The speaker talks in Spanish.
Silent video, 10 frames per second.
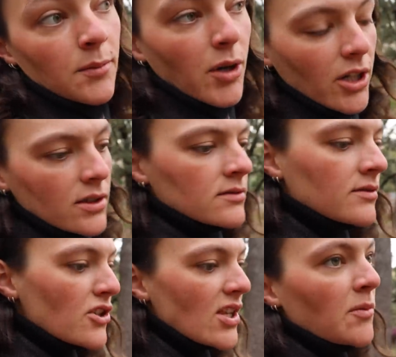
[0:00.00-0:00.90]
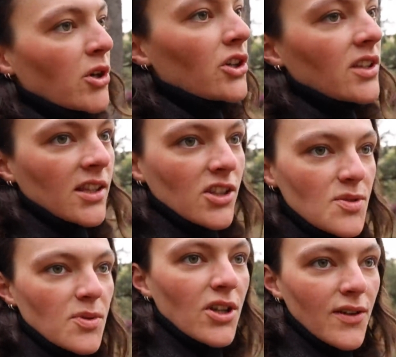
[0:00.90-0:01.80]
bueno, no están muy
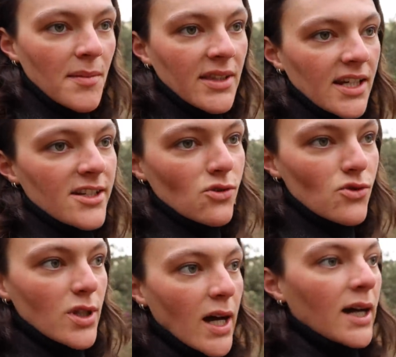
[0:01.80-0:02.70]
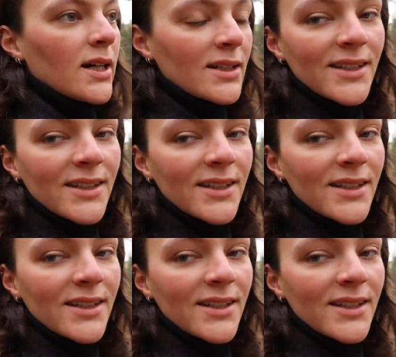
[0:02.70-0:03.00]
contentos porque obviamente les gusta,